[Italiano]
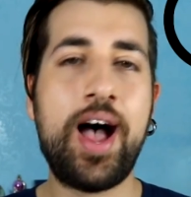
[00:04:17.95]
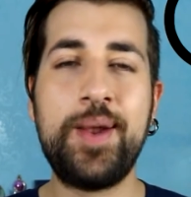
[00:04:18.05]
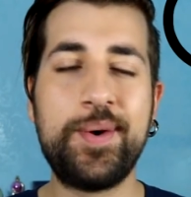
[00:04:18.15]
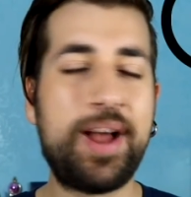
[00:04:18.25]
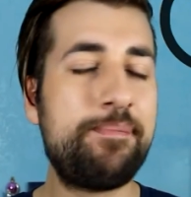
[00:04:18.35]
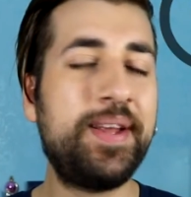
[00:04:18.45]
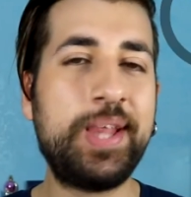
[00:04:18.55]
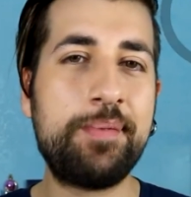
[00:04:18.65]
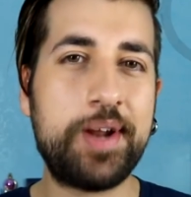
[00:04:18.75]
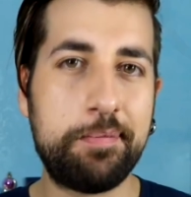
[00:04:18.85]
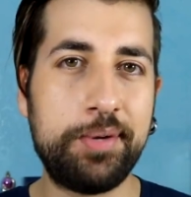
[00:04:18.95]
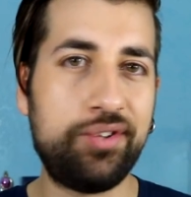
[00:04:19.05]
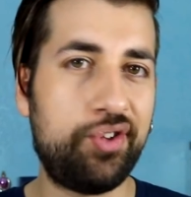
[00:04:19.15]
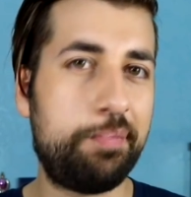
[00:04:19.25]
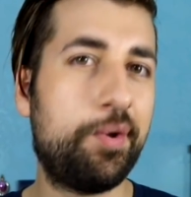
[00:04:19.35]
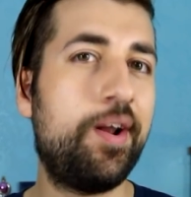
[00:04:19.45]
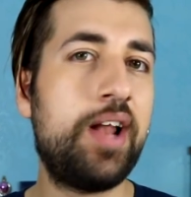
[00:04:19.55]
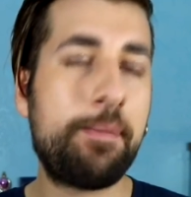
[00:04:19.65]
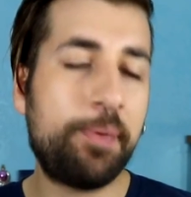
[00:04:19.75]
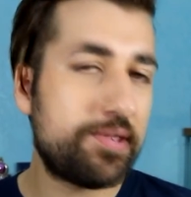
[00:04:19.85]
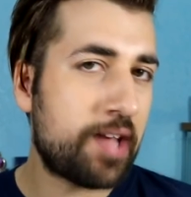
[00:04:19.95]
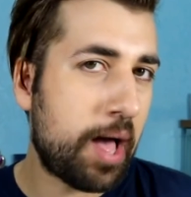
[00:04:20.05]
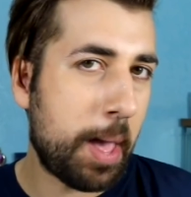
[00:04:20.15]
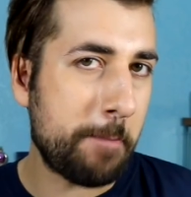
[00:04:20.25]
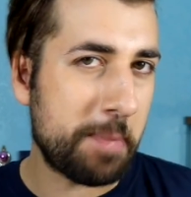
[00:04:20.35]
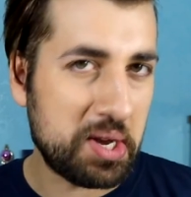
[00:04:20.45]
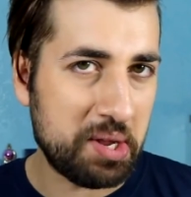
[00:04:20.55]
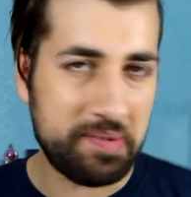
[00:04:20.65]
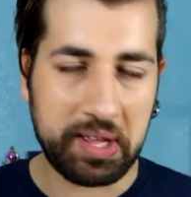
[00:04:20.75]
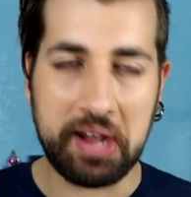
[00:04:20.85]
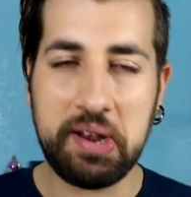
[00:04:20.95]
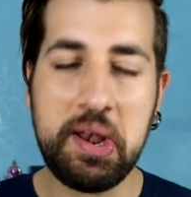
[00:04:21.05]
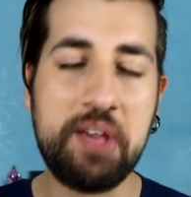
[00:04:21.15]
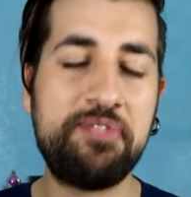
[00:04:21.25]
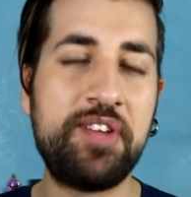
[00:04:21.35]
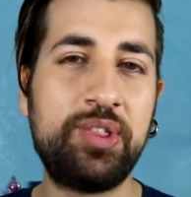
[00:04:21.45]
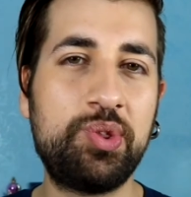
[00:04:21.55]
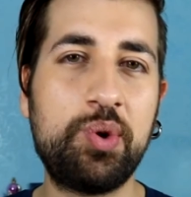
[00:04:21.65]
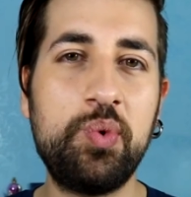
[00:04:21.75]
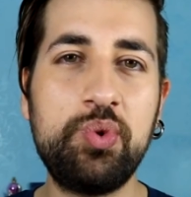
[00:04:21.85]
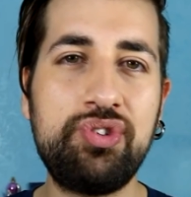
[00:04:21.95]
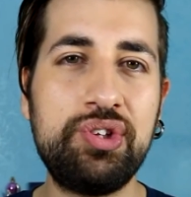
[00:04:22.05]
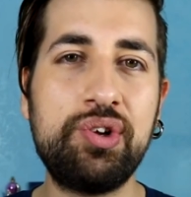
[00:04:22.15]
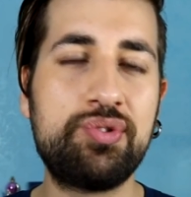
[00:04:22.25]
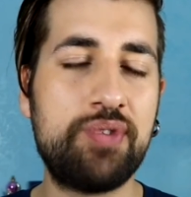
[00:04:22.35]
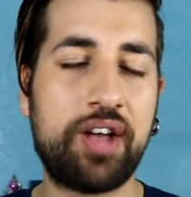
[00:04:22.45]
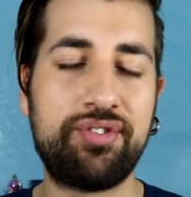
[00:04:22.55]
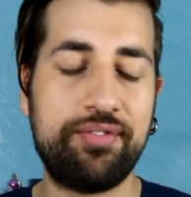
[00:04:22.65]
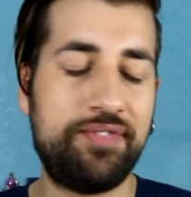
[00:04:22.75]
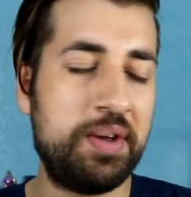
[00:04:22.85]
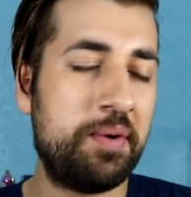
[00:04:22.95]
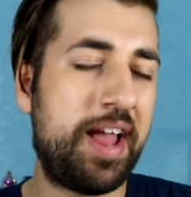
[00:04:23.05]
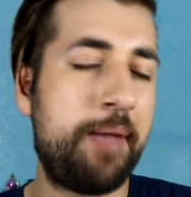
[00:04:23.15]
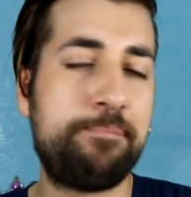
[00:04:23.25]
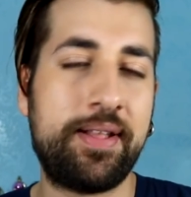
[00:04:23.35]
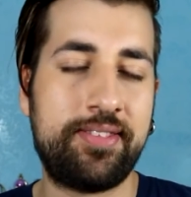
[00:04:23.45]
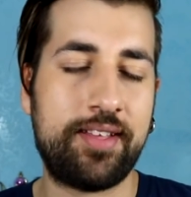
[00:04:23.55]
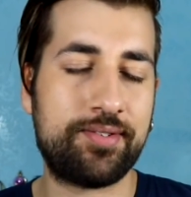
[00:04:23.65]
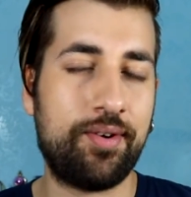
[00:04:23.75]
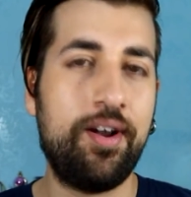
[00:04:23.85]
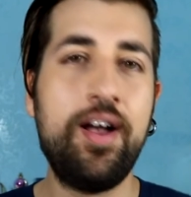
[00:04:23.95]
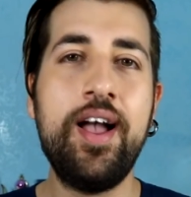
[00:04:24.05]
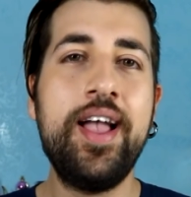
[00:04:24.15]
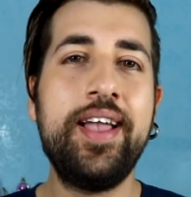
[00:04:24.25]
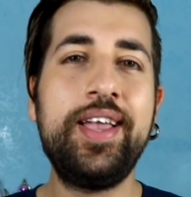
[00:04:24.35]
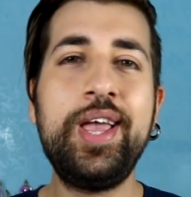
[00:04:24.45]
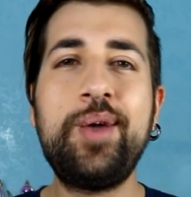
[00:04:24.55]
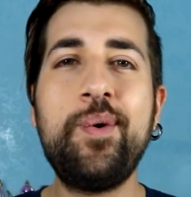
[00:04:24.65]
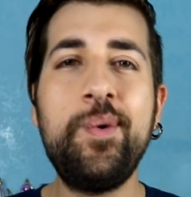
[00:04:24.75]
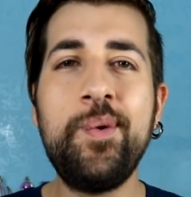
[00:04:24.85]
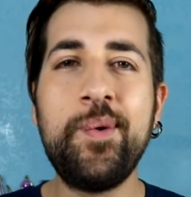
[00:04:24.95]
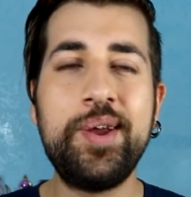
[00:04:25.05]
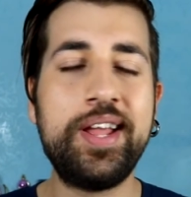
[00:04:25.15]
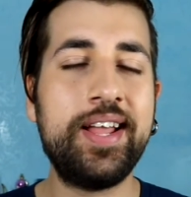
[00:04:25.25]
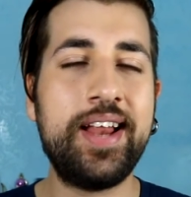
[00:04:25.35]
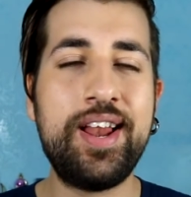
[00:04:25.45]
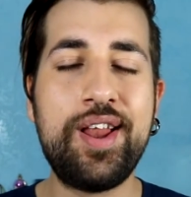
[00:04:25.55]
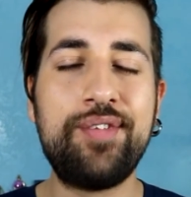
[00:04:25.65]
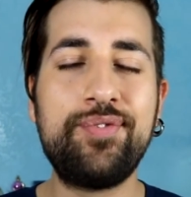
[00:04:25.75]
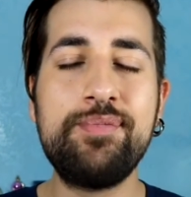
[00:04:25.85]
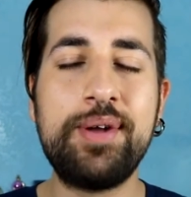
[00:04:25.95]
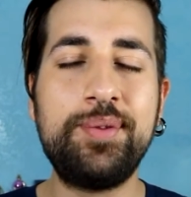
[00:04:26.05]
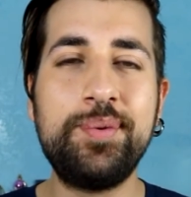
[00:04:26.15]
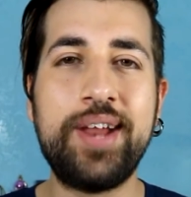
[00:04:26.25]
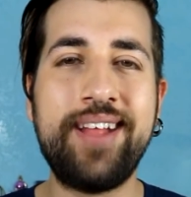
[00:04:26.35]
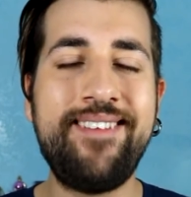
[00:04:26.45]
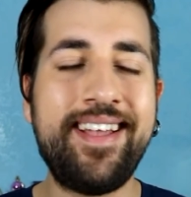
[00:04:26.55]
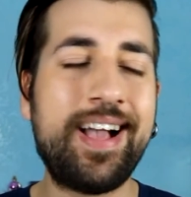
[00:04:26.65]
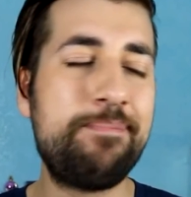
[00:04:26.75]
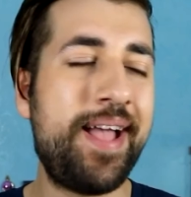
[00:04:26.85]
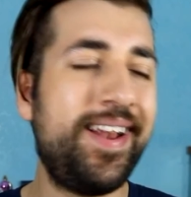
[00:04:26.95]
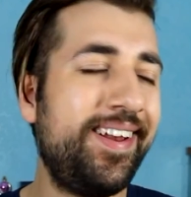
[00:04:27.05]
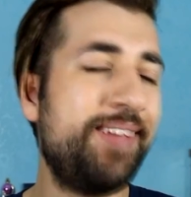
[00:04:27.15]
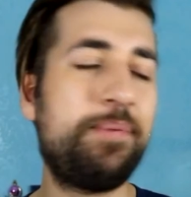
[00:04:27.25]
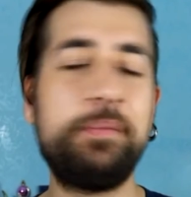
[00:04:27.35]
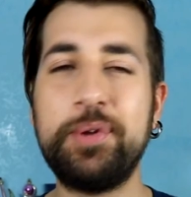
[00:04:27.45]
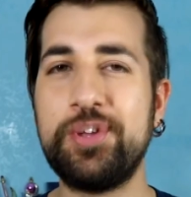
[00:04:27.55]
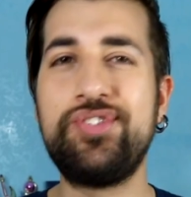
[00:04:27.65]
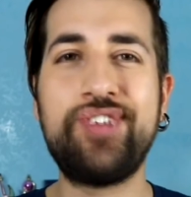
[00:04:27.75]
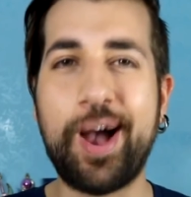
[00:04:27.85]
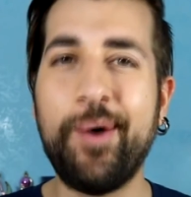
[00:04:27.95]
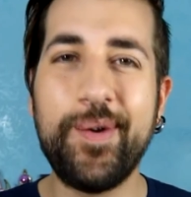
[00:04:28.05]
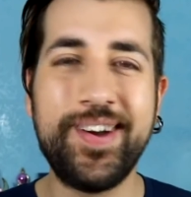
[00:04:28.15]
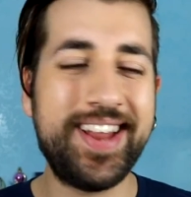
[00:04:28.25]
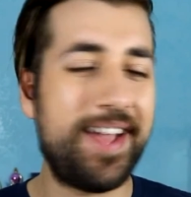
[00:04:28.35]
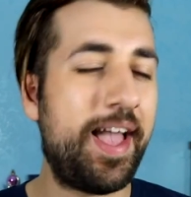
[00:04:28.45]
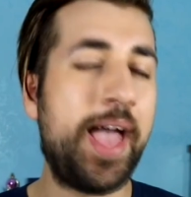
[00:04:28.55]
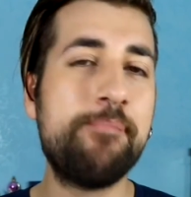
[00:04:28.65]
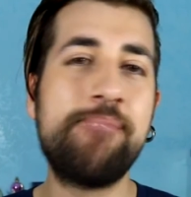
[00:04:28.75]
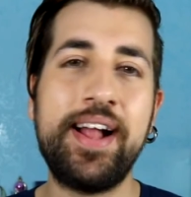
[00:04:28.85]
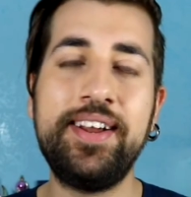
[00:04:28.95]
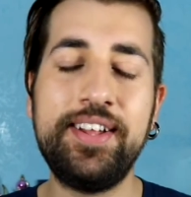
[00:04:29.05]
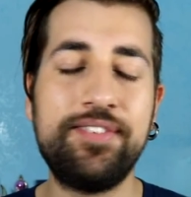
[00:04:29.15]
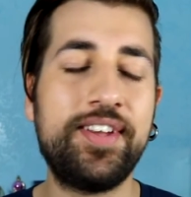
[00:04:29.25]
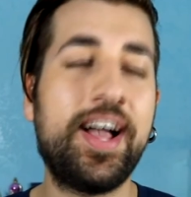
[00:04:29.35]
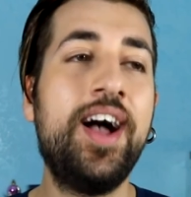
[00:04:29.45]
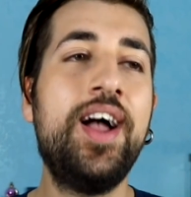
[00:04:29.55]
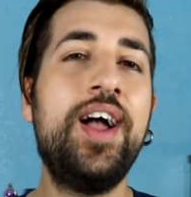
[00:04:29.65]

Allora, partiamo dal principio. La posa è magnifica, l'effetto lucido sull'action figure è pazzesco i colori, le sfumature dei capelli, proprio ciaone, è magnifica.